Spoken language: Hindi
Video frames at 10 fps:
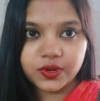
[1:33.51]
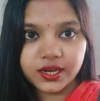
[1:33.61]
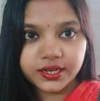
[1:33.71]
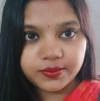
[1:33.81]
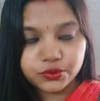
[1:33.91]

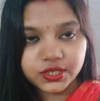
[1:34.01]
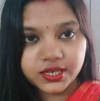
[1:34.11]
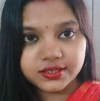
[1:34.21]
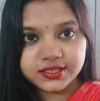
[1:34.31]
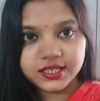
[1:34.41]
सुहागनी
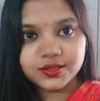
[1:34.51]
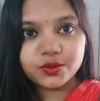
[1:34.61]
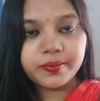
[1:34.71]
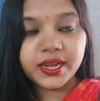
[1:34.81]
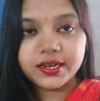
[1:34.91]
पूजा करती है
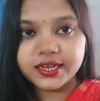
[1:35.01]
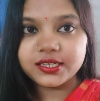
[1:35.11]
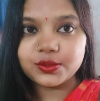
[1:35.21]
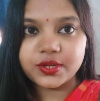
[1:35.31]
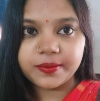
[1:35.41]
तो मैं
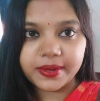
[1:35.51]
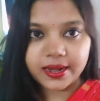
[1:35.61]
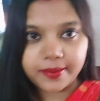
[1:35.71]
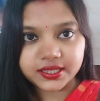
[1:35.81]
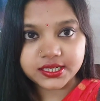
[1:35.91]
डेली तो नहीं
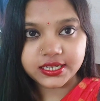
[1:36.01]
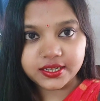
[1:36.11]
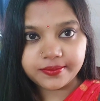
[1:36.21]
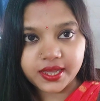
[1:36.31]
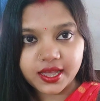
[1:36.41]
पहन पाती
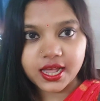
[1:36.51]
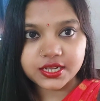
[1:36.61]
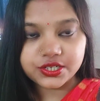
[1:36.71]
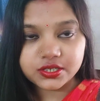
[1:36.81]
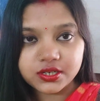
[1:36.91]
लेकिन मैं
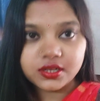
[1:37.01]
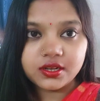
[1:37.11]
आज